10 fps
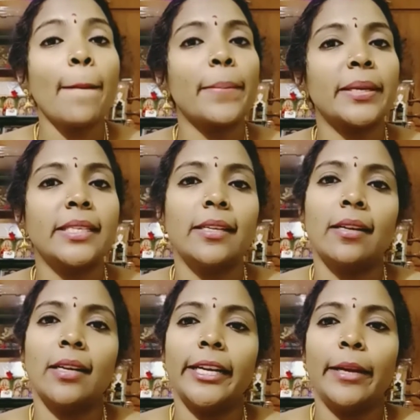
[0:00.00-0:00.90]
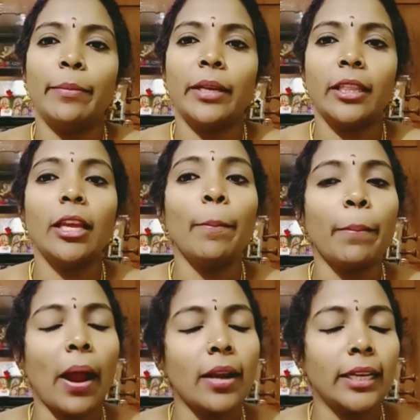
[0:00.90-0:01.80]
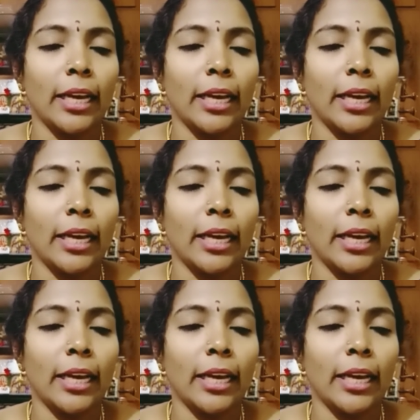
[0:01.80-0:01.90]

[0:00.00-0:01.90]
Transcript: பசுக்களிடமிருந்து பால்